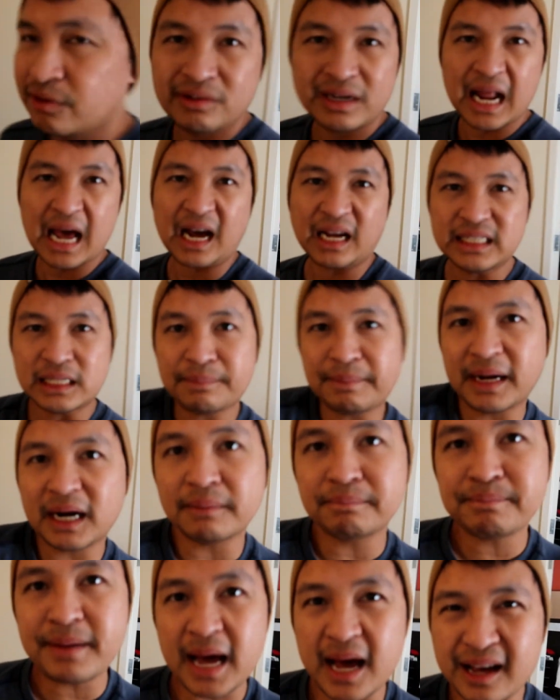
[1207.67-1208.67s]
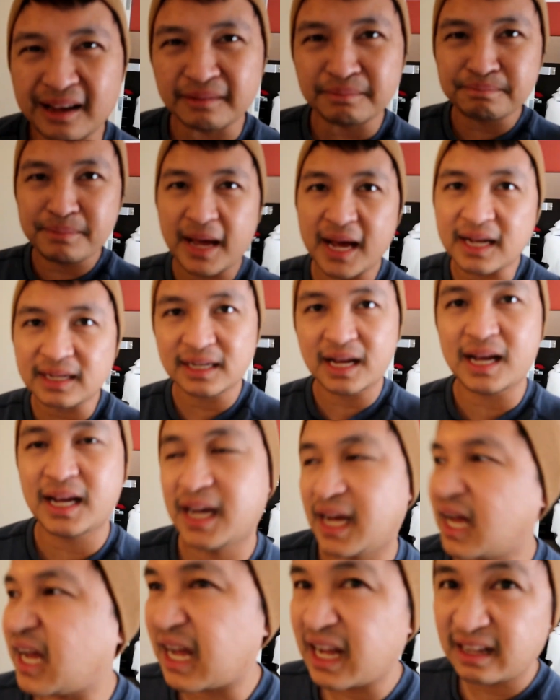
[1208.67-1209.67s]
Yung lakad na parang tak, tak, na
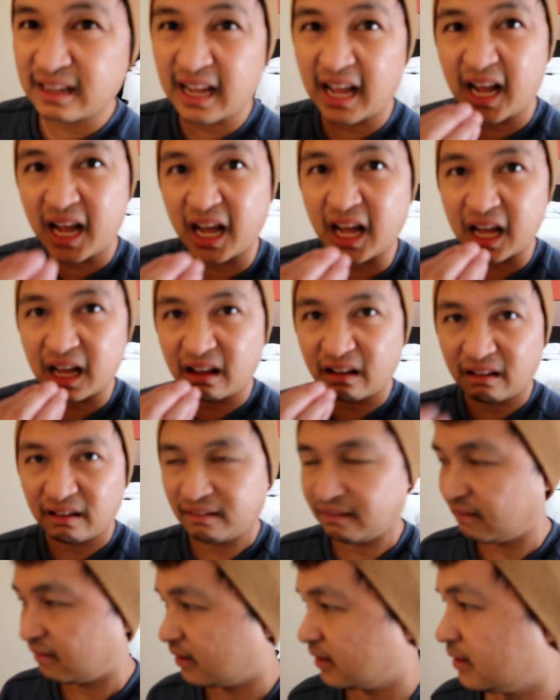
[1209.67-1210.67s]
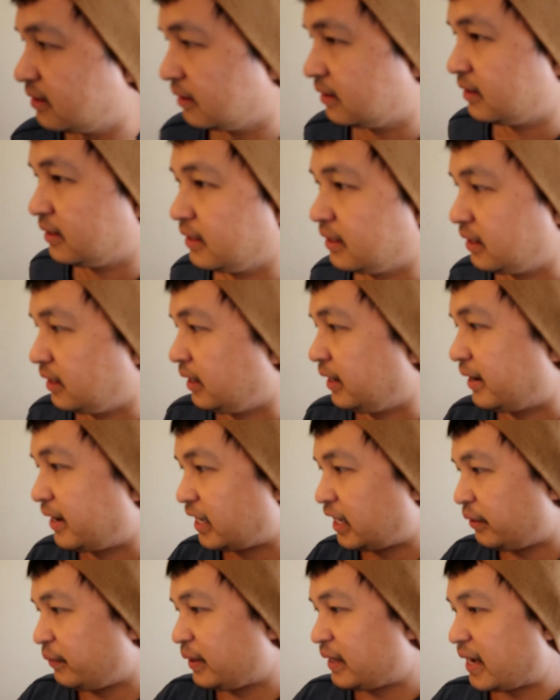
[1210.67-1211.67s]
nga, na nga.
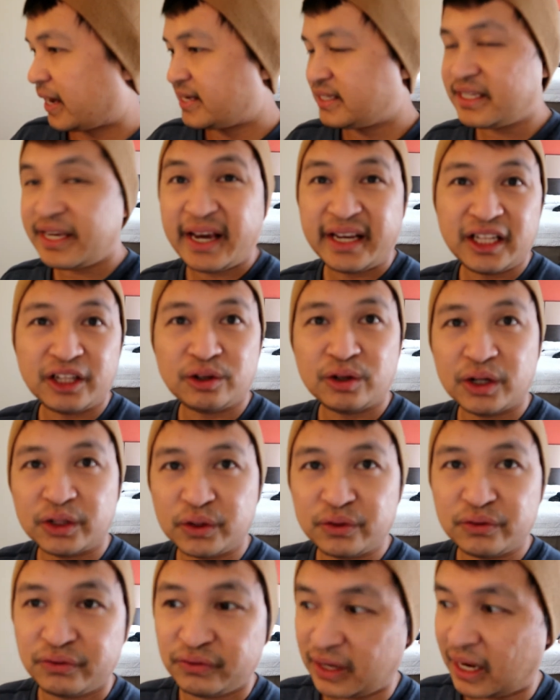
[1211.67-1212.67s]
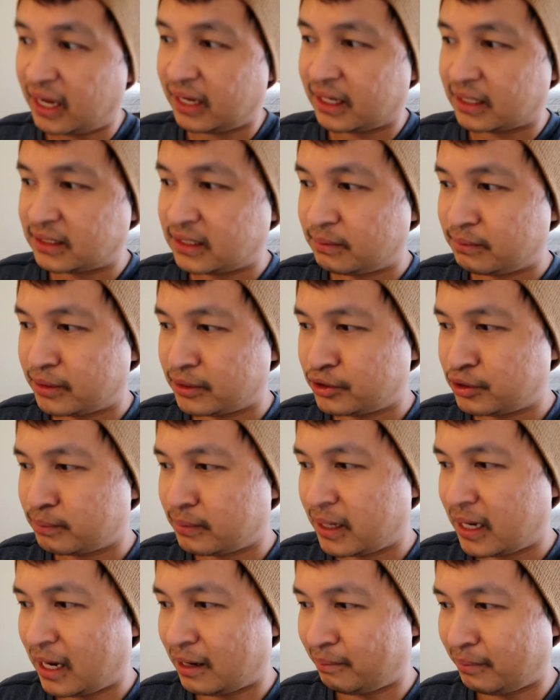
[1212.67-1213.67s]
Anyway guys, edit ko na tong vlog kasi medyo
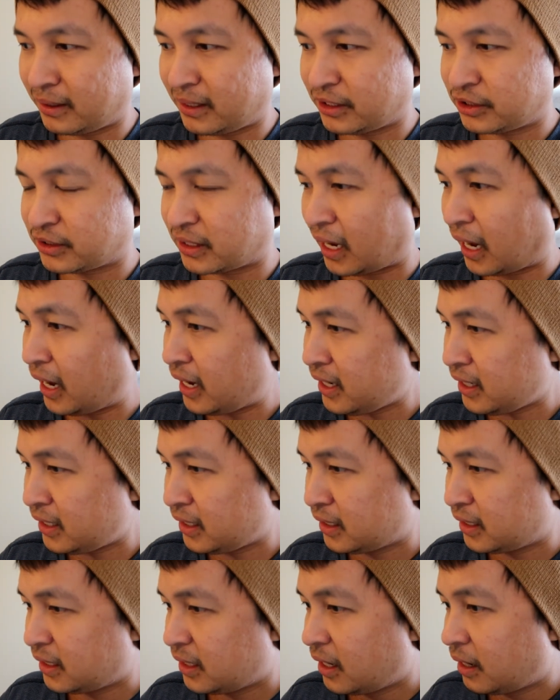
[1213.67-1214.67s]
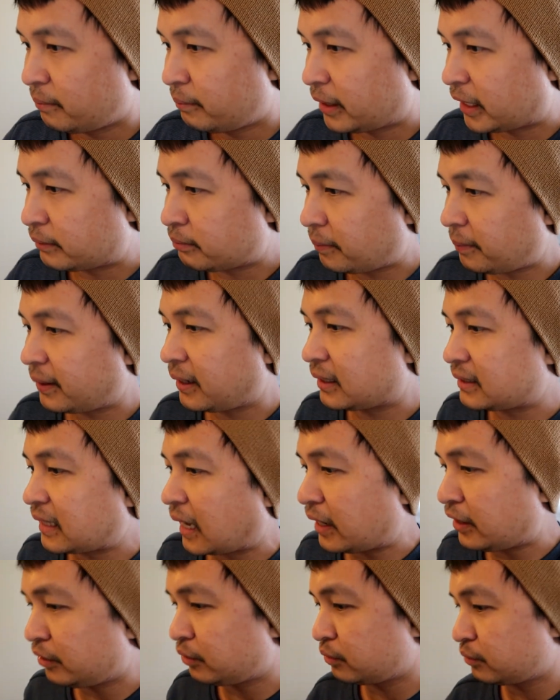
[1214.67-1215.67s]
mahaba na siya. Ay, meron pa pala
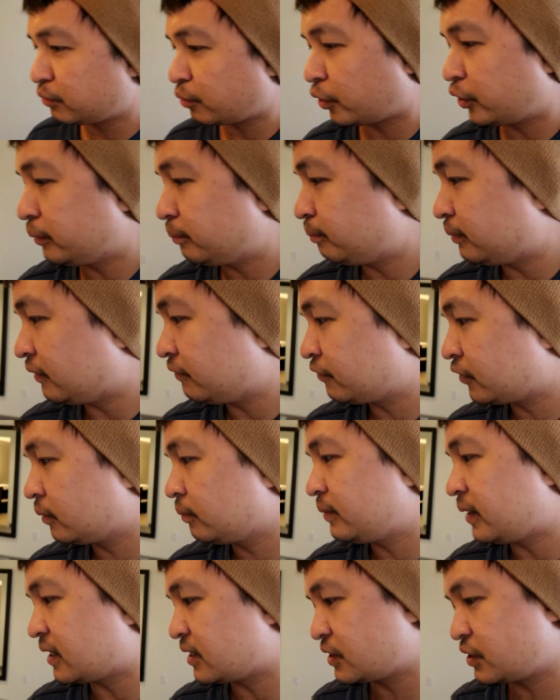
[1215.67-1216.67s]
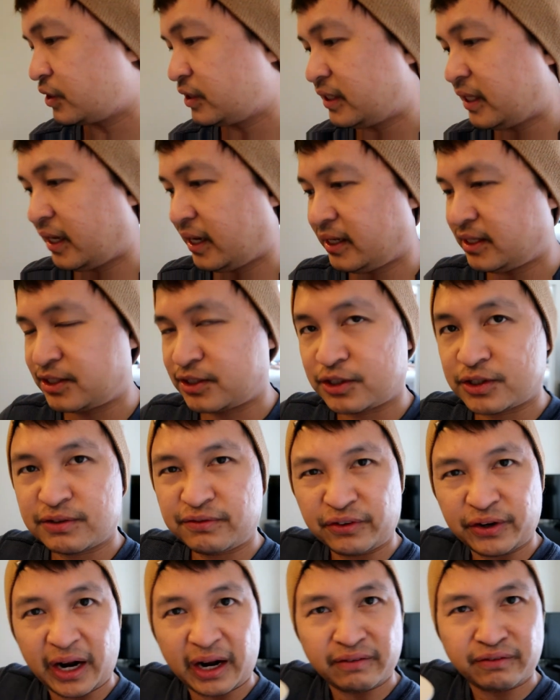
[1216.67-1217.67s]
tayong corned beef from yesterday's
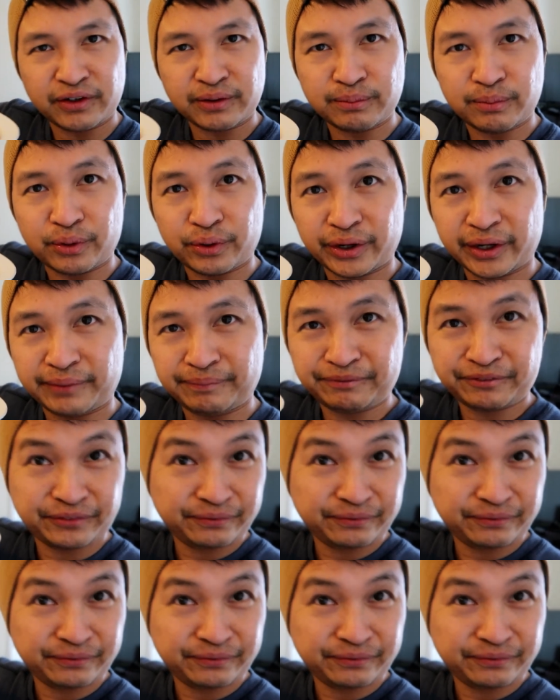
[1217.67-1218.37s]
forevermore.